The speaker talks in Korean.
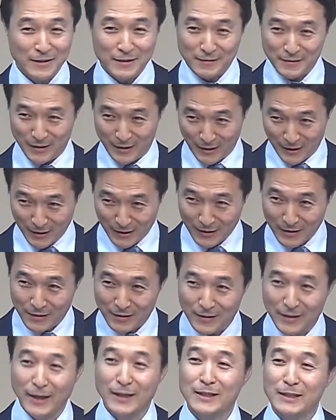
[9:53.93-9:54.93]
네,
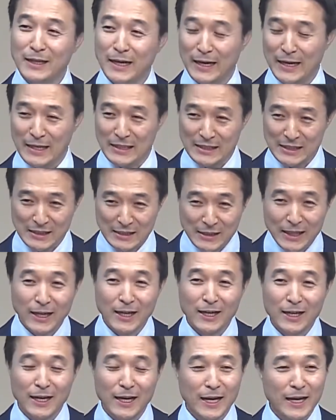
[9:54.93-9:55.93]
냇가에
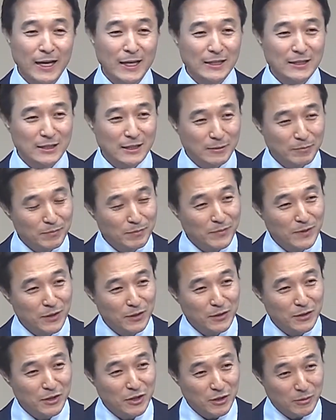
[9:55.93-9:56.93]
시냇가에
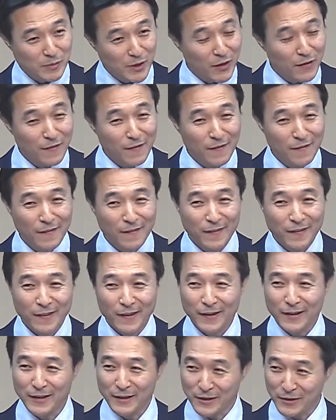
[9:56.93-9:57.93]
심겨지면
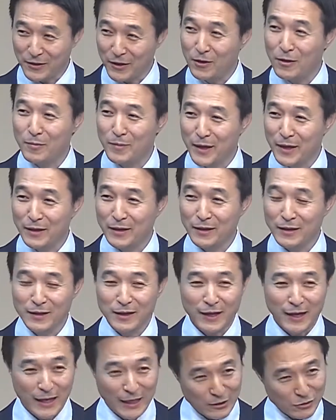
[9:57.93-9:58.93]
열매를
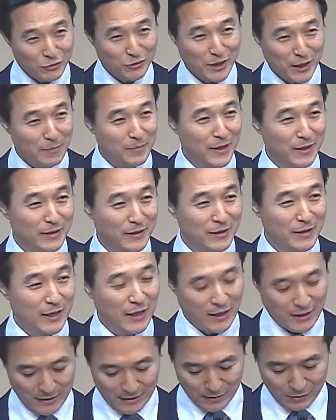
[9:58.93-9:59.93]
아주 잘
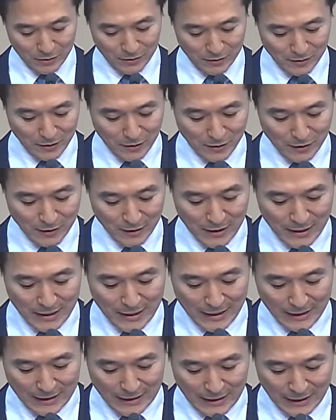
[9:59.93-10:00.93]
맺는다라고 성경은
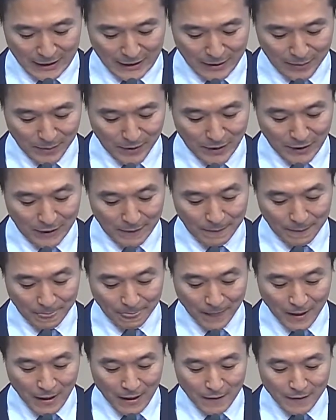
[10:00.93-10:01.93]
이야기합니다.
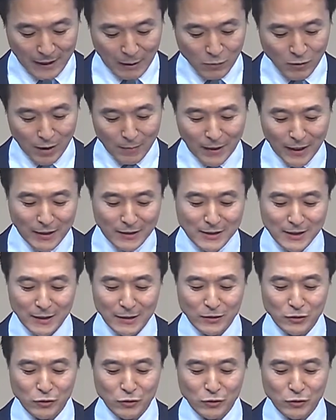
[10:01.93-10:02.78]
나무가 마르지 않는